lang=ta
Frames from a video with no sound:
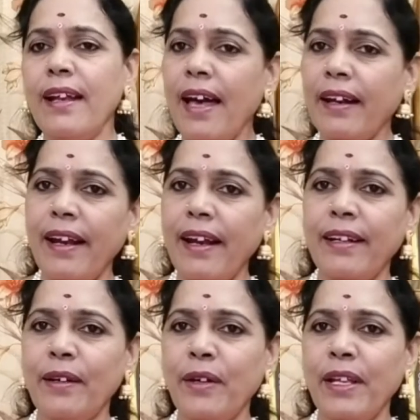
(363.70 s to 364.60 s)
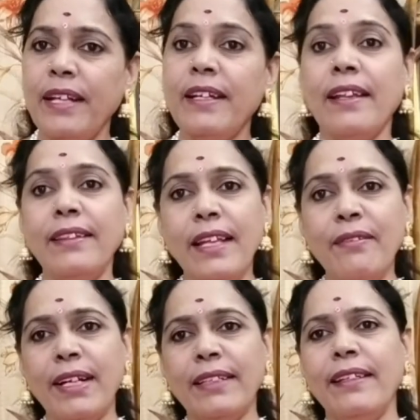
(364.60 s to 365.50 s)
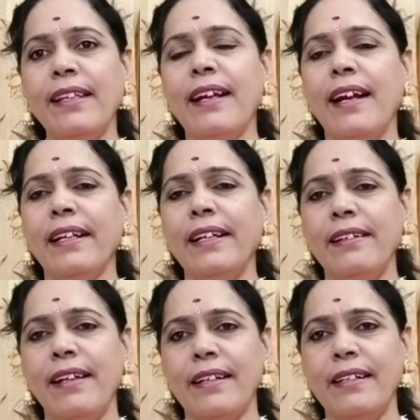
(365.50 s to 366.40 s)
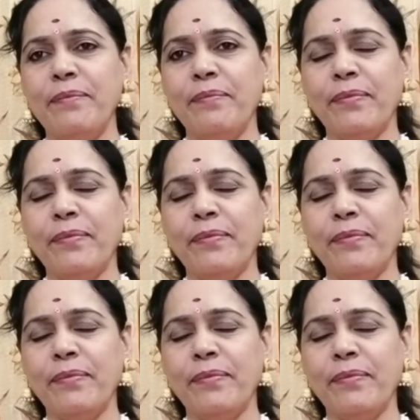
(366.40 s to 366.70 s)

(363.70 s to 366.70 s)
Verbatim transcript: நாராயணருடைய நந்தவனத்தை காண்கின்றார்கள்